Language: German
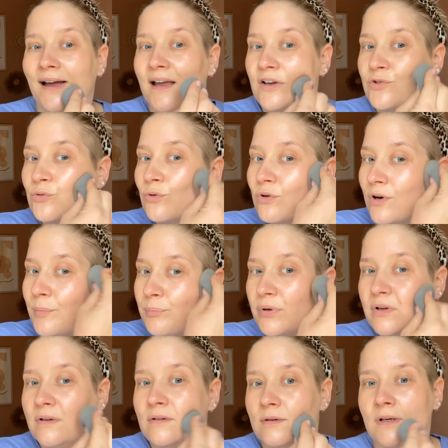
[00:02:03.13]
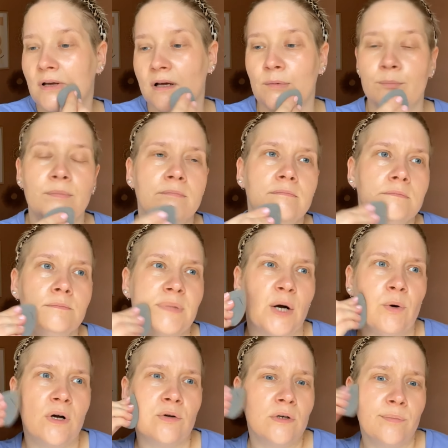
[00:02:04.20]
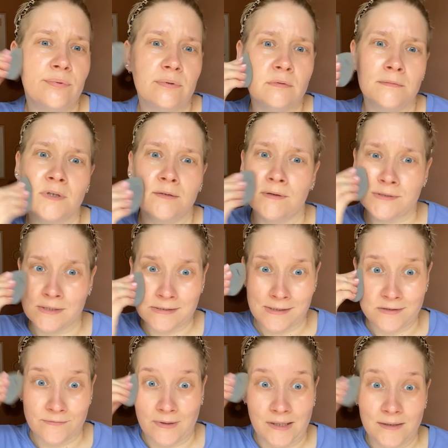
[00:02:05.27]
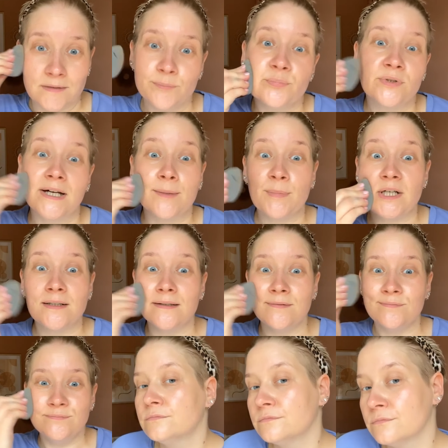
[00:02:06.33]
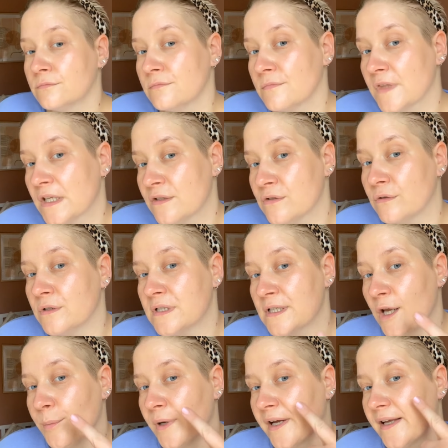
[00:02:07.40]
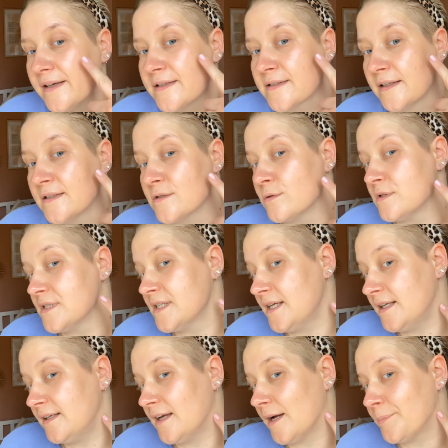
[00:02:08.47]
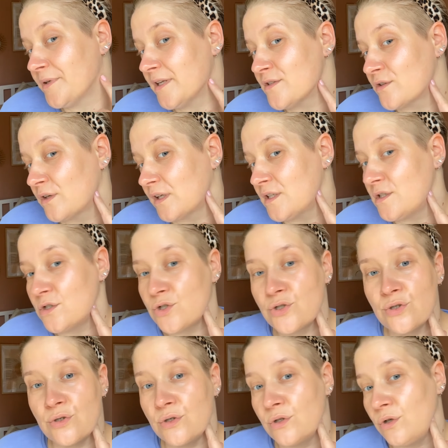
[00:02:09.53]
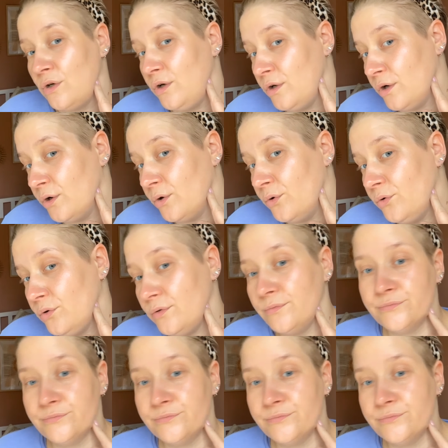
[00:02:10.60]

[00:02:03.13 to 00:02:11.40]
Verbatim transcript: Hydro Grip oder Power Grip oder was es jetzt war, Primer. So, und ich glaube, man kann das ganz gut sehen. Ihr habt dann so einen richtig schönen Glow.